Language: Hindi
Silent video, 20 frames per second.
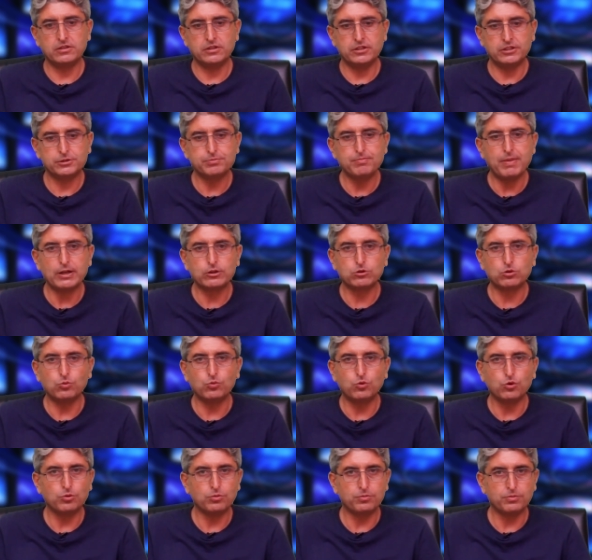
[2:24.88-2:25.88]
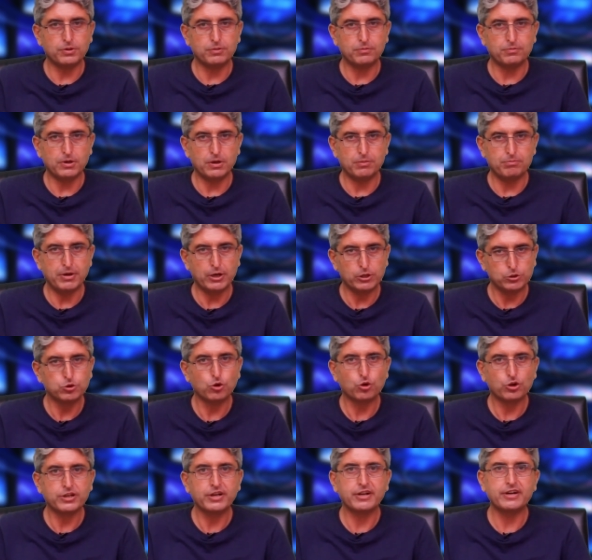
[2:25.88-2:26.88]
इस बात को वो मेक
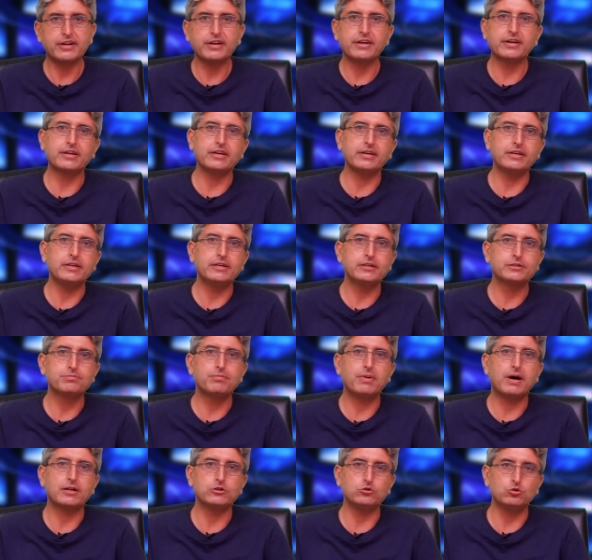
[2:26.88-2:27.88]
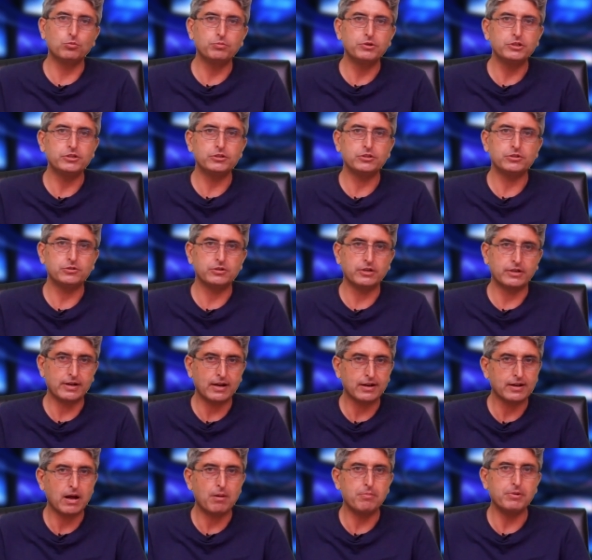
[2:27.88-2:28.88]
श्योर कर रहे हैं कि इस बार जो भी
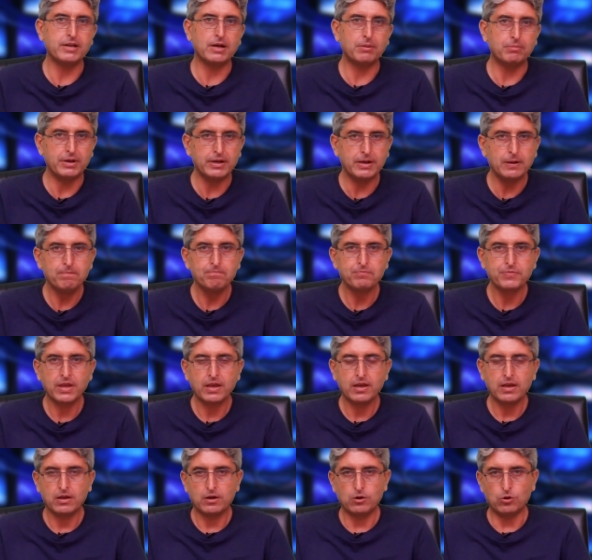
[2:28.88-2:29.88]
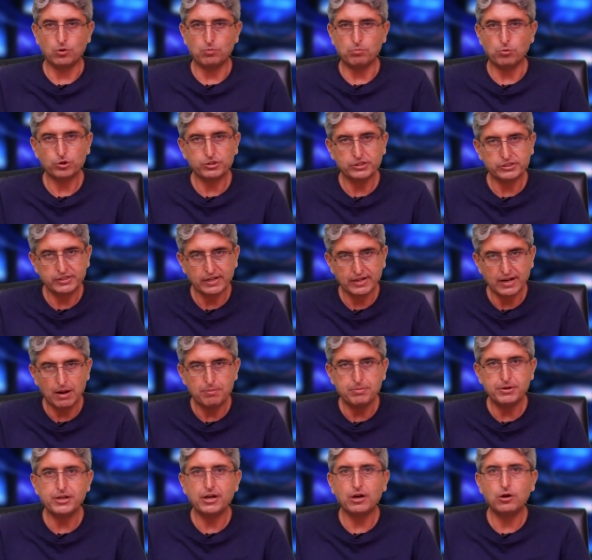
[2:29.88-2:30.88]
निगरान काबीना बने मुख्तर मुख्तसर का
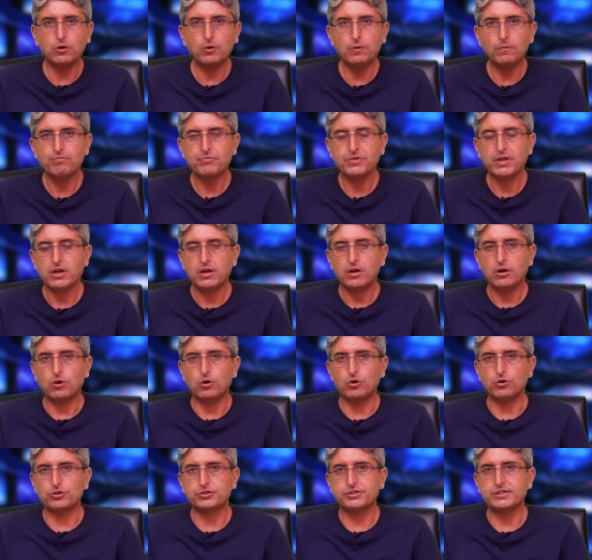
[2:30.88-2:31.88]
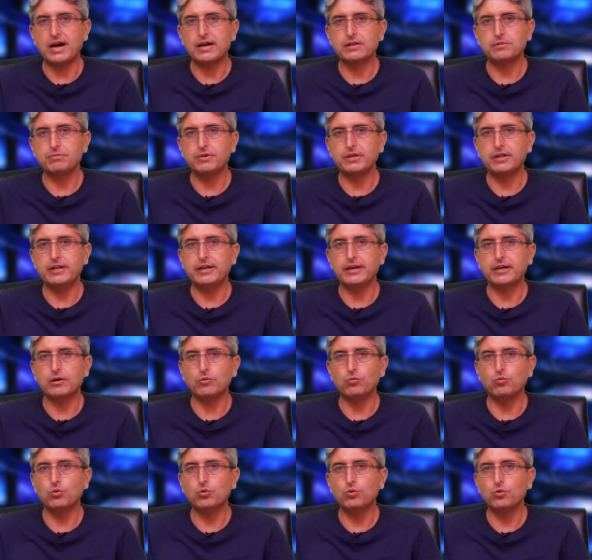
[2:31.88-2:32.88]
भी ना हो और साथ में
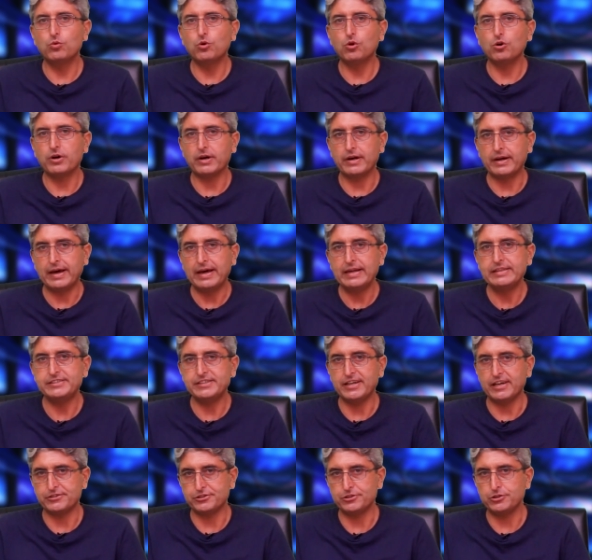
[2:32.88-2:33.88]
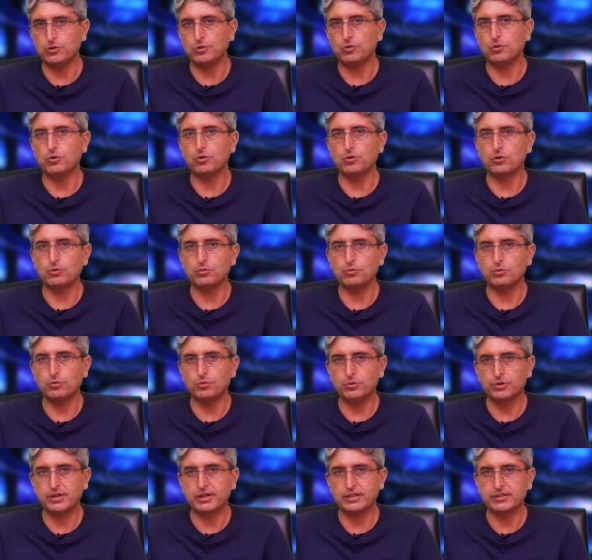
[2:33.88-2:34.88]
लेकिन वो गैर सियासी हों और
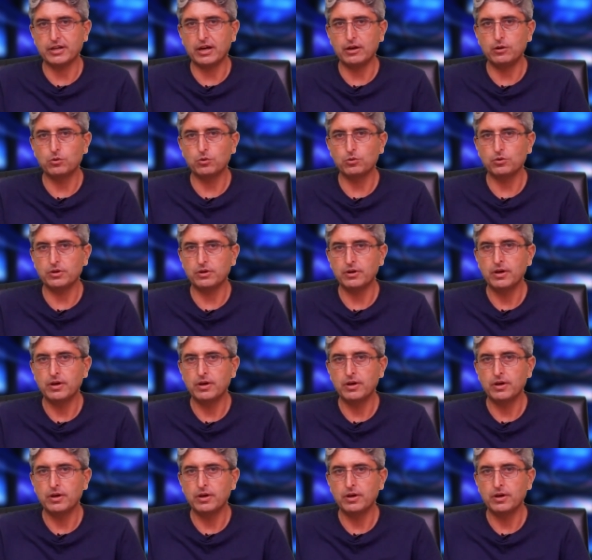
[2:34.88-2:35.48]
उनका ताल्लुक